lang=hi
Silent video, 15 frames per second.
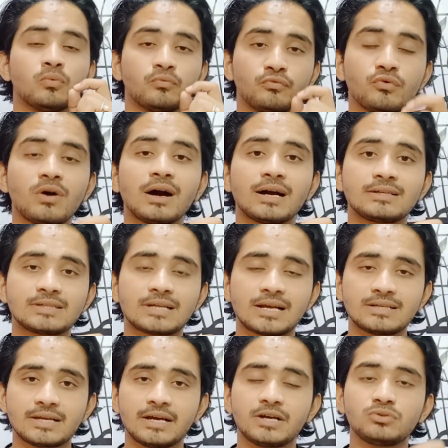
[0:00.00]
वो अगर चला
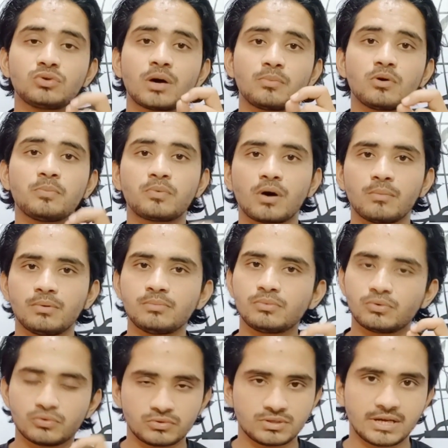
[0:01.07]
जाएगा तो आपको प्रॉब्लम
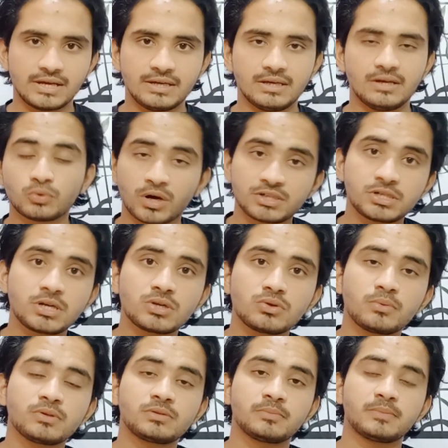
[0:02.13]
हो जाएगी तो आशा करता
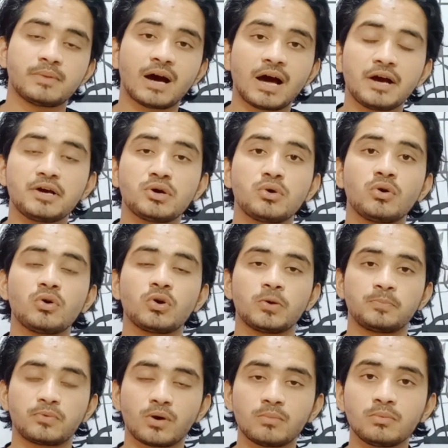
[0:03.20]
हूँ समझ में आ गया होगा कोई
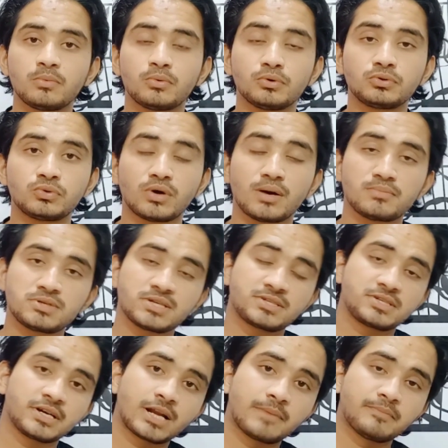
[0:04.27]
प्रॉब्लम हो तो आप मुझे
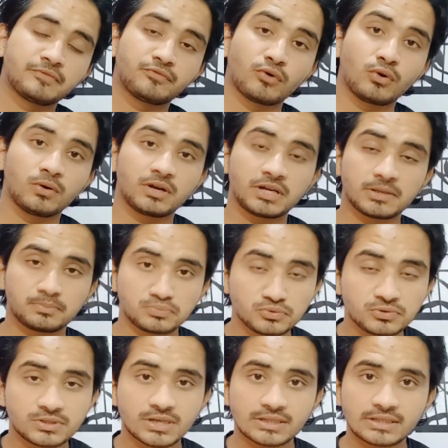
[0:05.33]
इंस्टाग्राम पे फॉलो करके
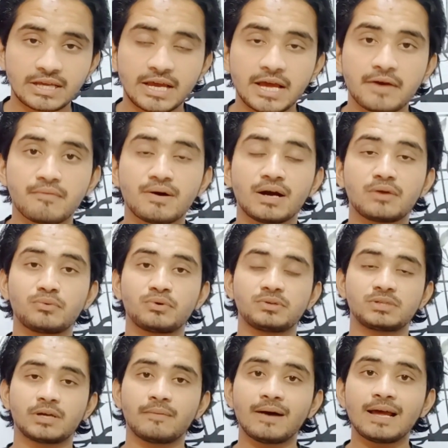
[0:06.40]
पूछ सकते हैं अगर कोई
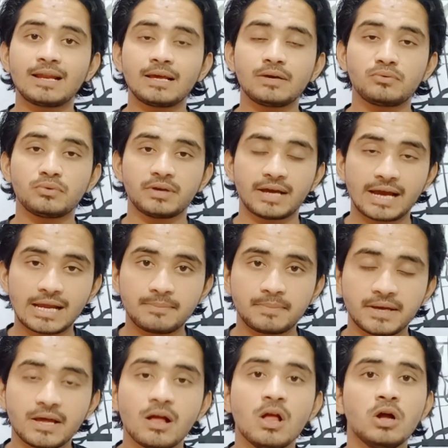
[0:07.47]
सवाल है कोई हेल्प
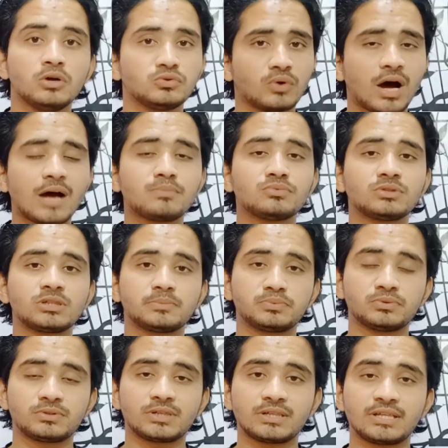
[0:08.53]
है तो आप मुझसे
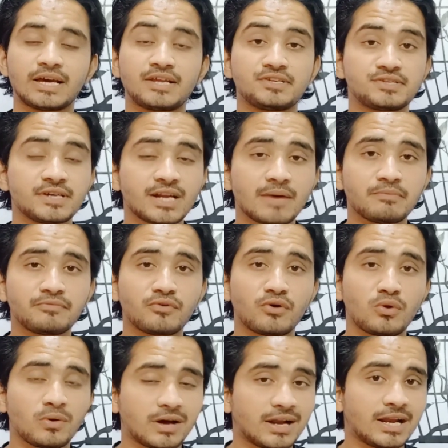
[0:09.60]
पूछ सकते हैं इंस्टाग्राम पे
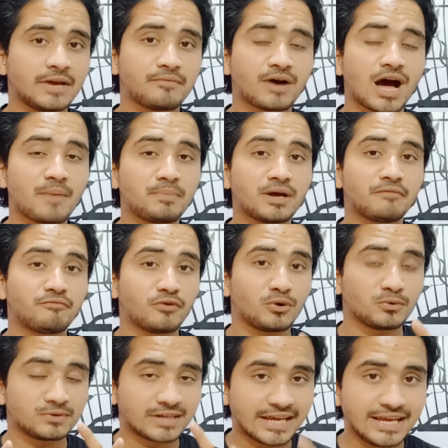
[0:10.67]
फॉलो कर लें वहां पे आप
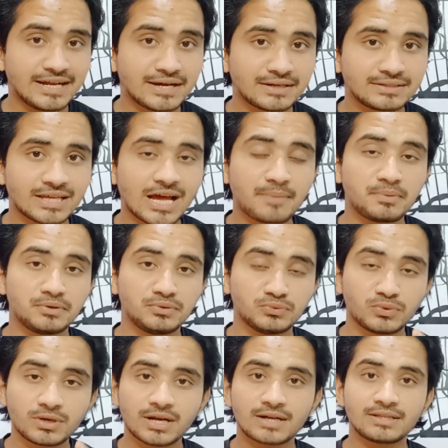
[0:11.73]
फॉलो नहीं करते हैं आप
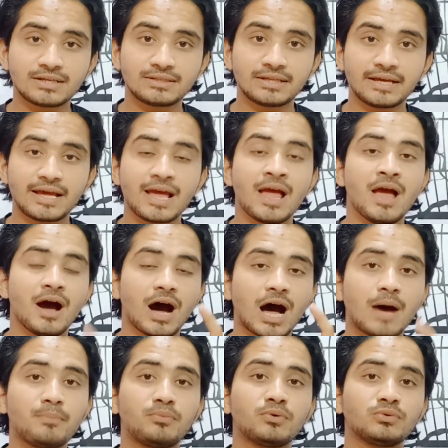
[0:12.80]
इग्नोर कर देते हैं
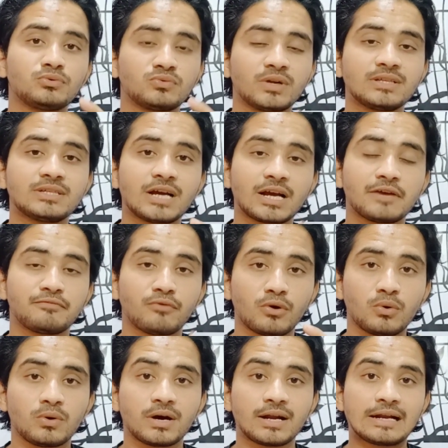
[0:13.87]
आपको तुरंत जाके
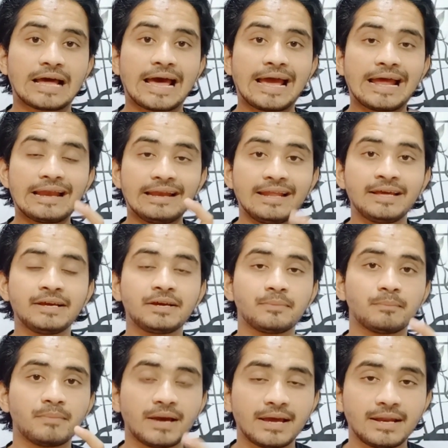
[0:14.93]
फॉलो करना है लिंक
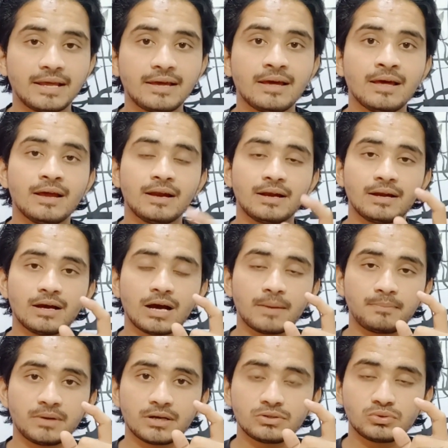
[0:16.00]
मैंने
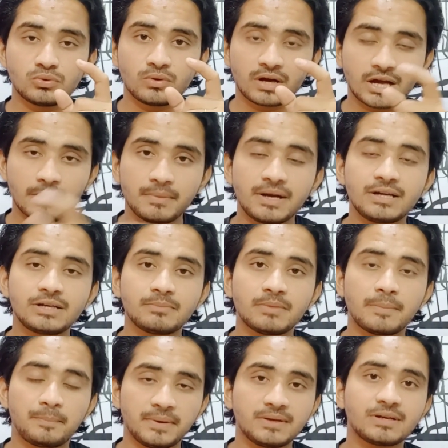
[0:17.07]
अपना जो कमेंट
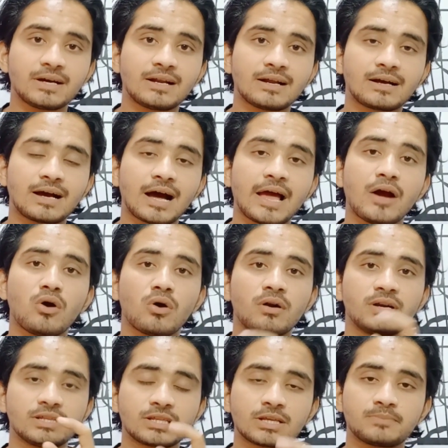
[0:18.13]
में पिन कर रखा है
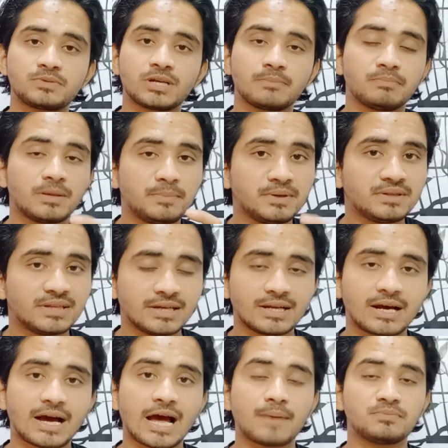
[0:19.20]
और डिस्क्रिप्शन में भी दे
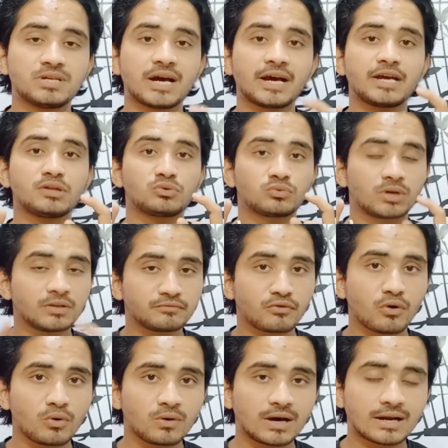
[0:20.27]
रखा है आप जाके तुरंत
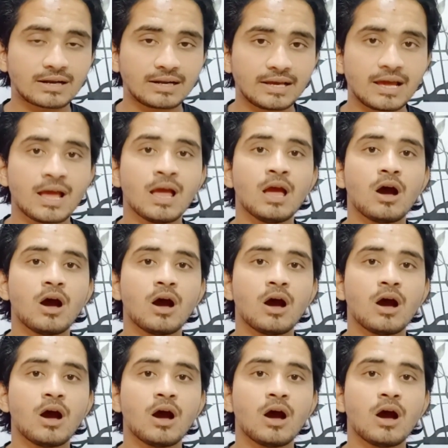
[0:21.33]
फॉलो कर लें